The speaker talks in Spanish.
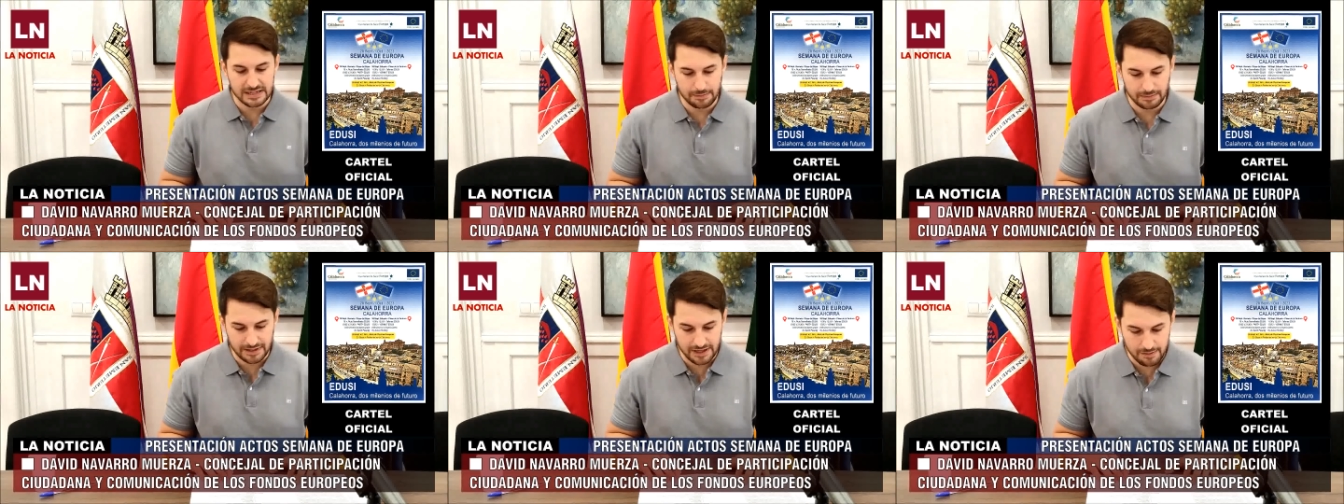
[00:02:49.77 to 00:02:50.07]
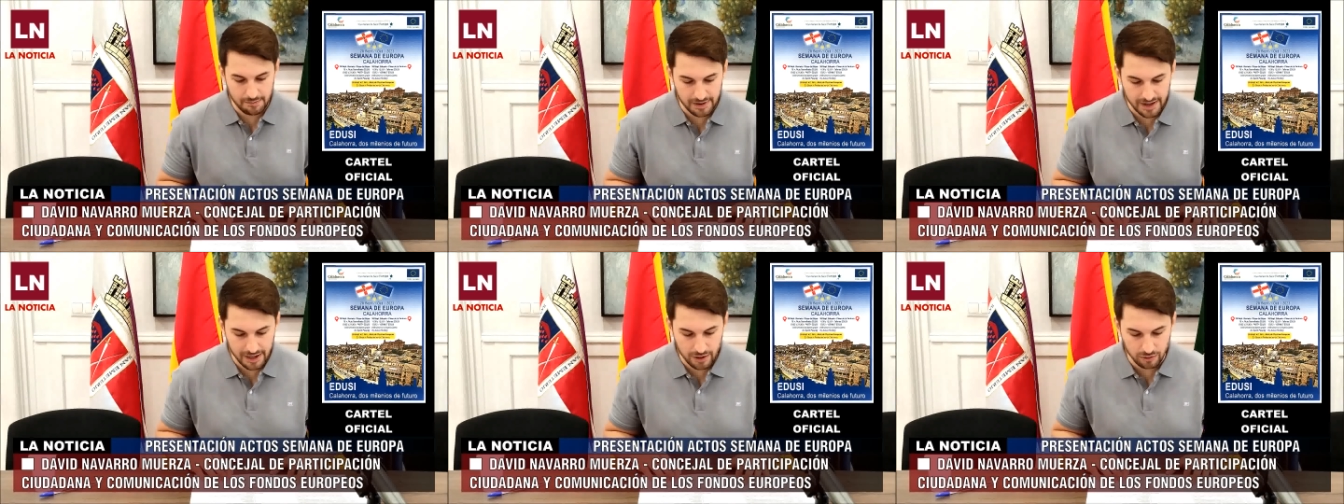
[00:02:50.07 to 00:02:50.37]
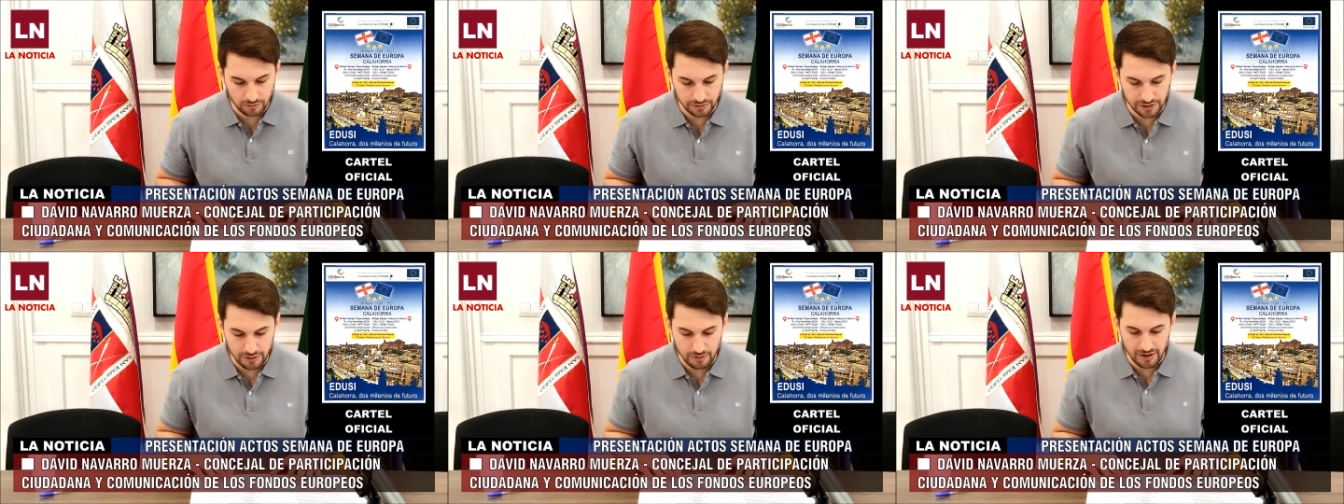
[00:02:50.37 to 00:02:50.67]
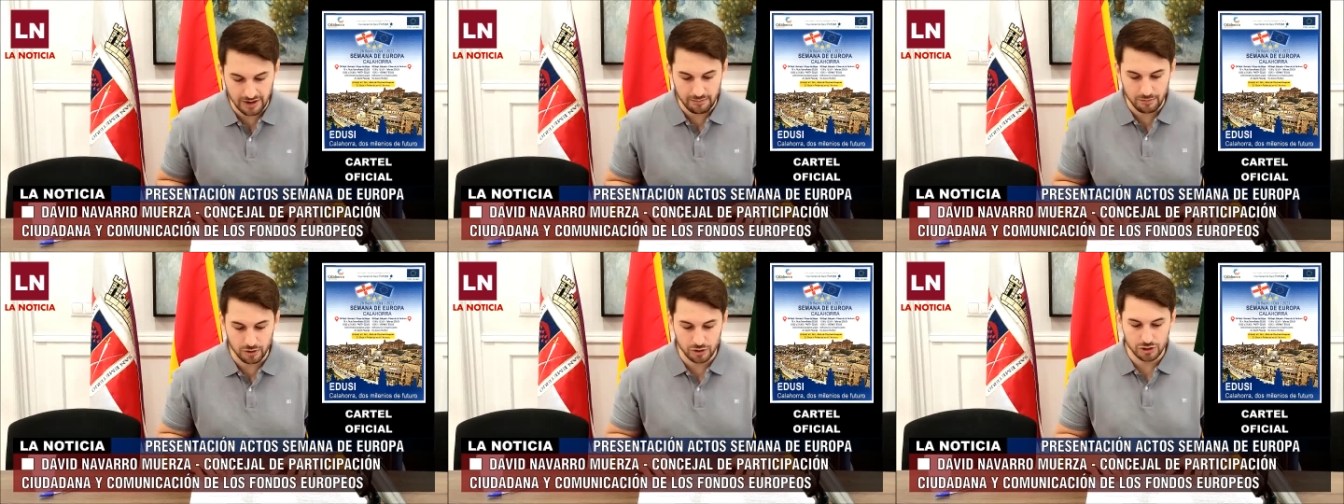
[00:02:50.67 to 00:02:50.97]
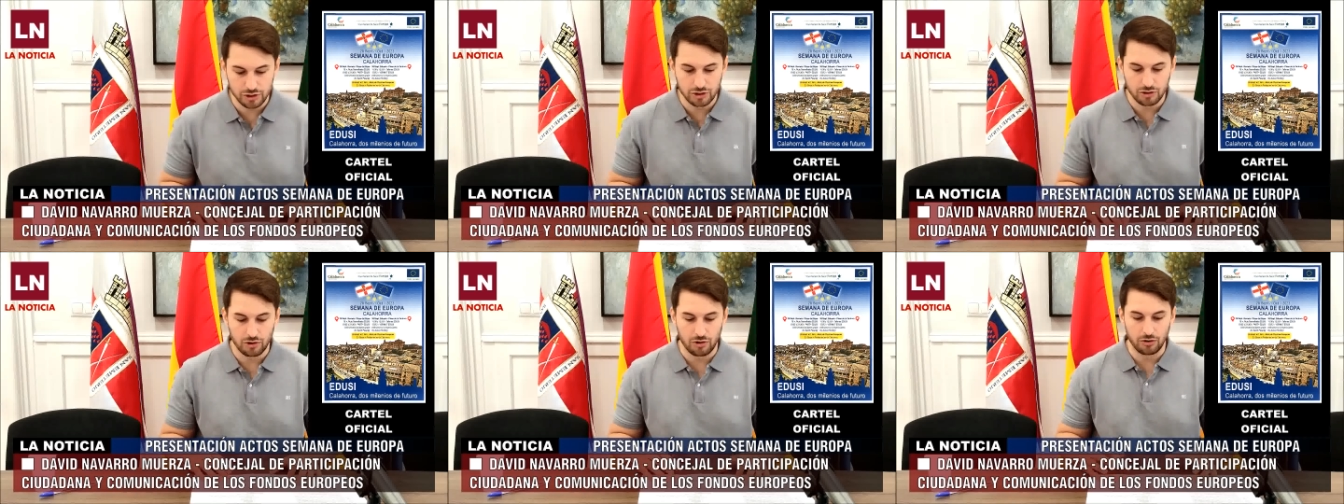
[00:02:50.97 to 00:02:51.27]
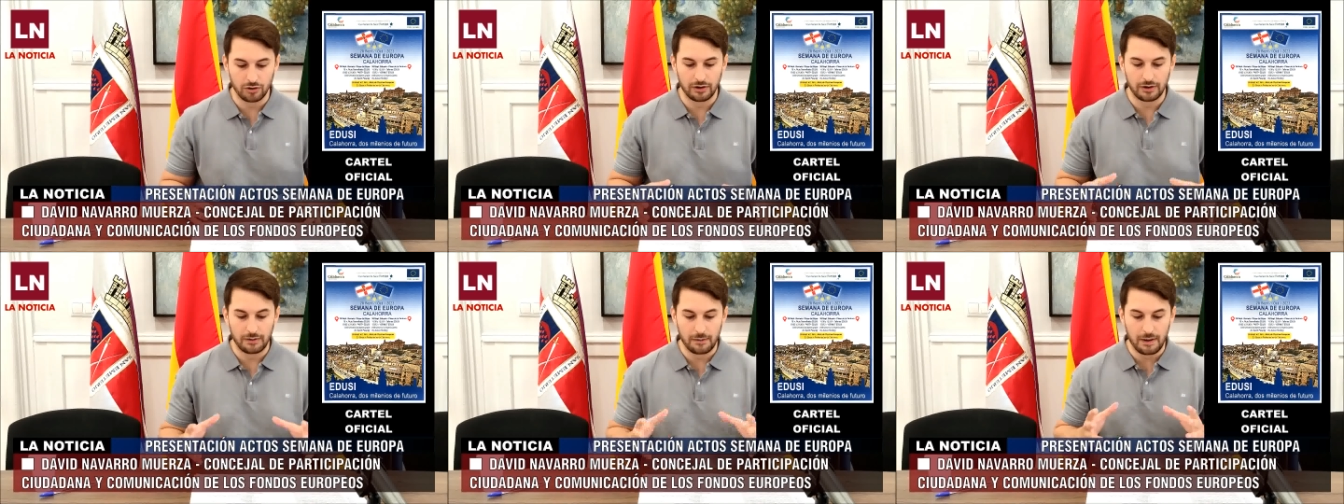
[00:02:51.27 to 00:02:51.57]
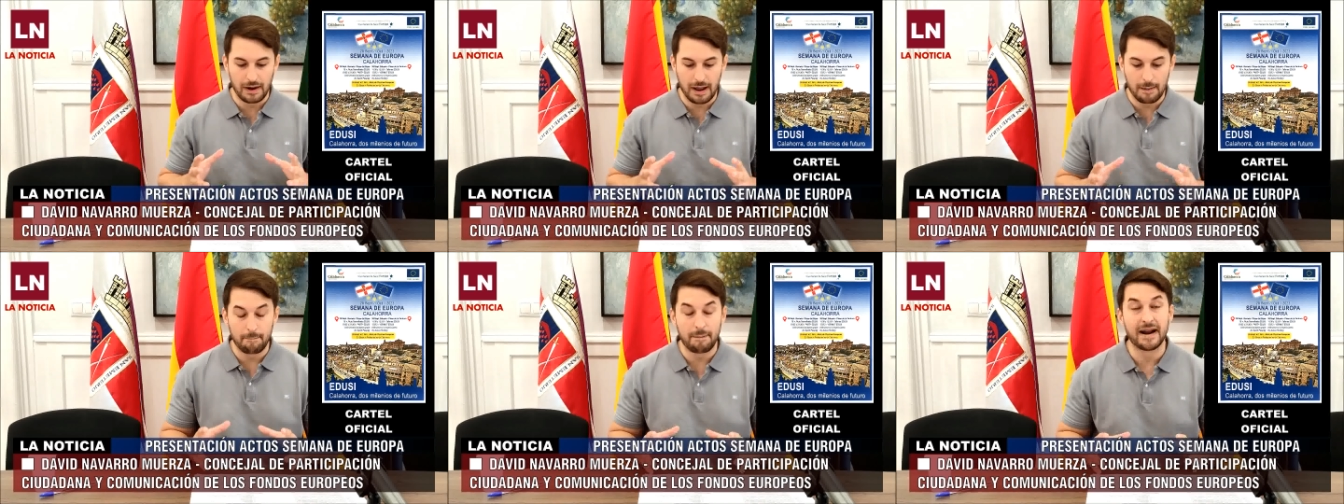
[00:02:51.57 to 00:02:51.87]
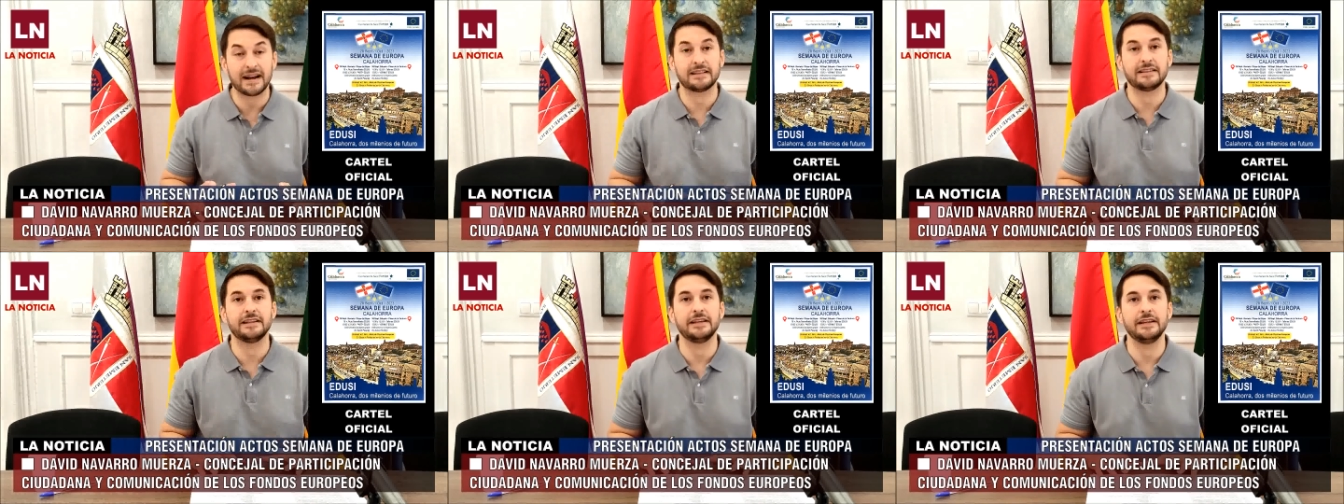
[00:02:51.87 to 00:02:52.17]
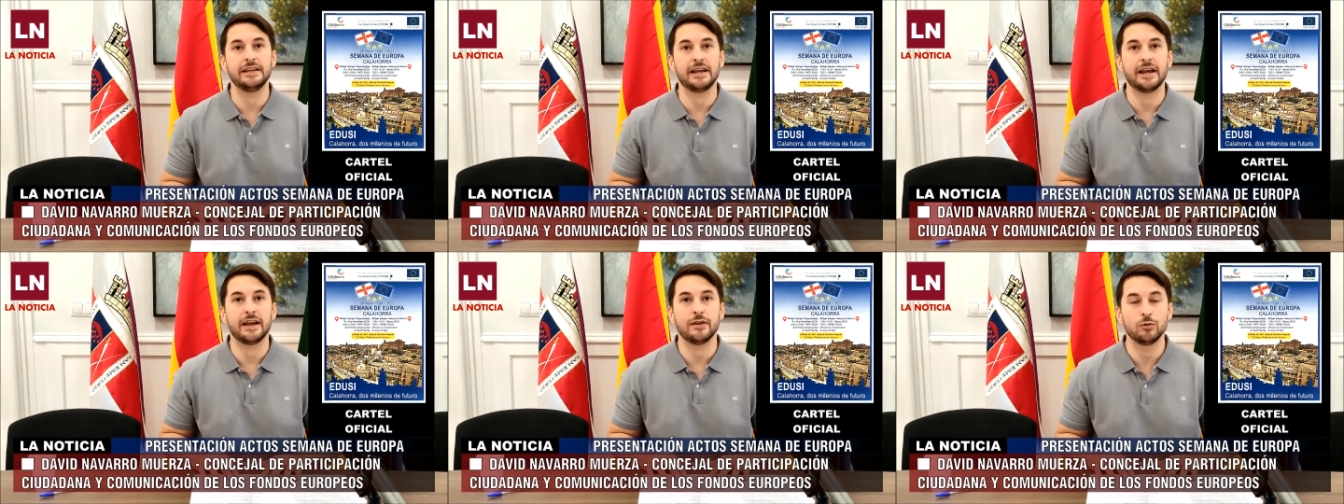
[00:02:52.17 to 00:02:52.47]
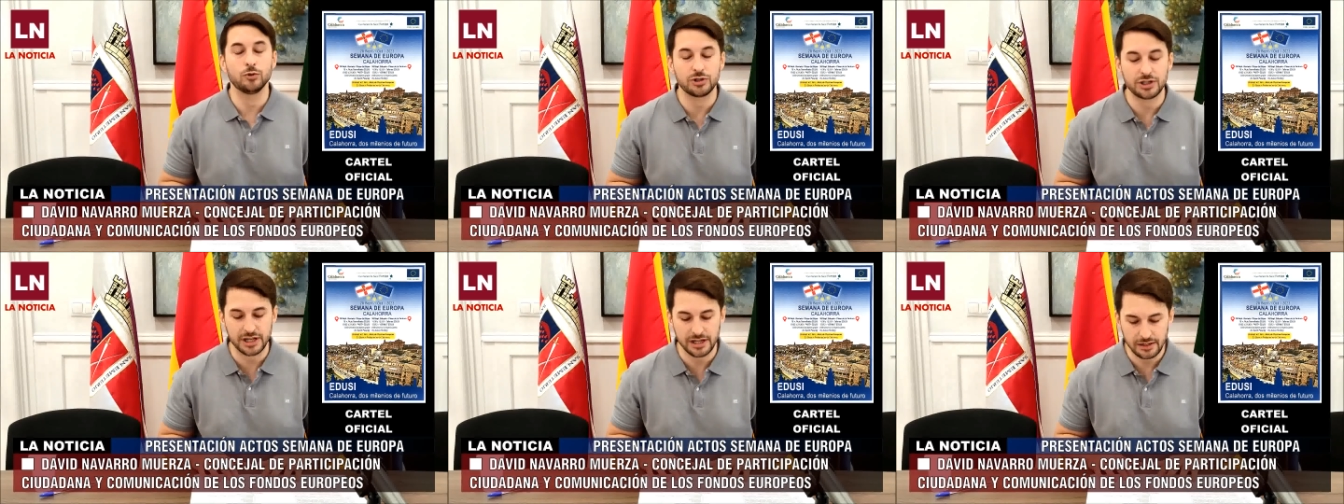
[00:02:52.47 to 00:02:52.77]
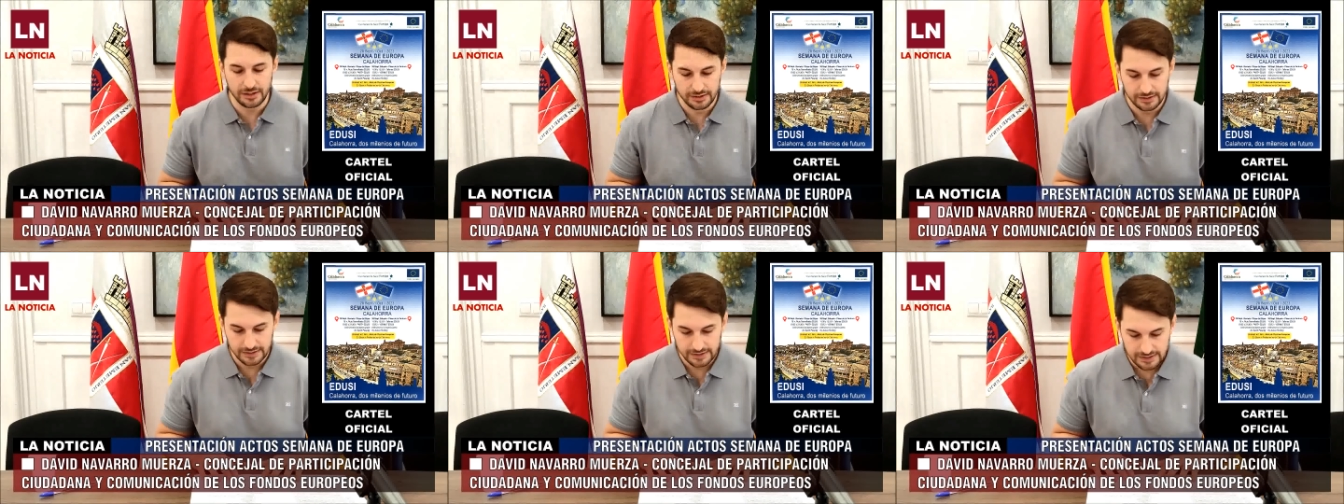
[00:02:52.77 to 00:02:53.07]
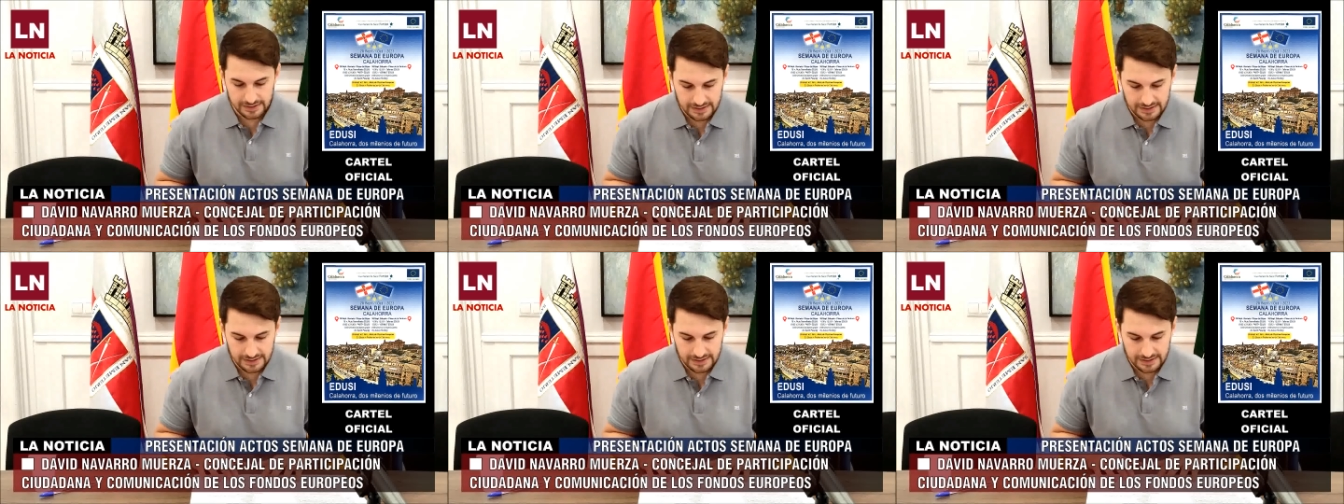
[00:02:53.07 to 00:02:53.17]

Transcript: septiembre continuaremos con la Party EDUSI,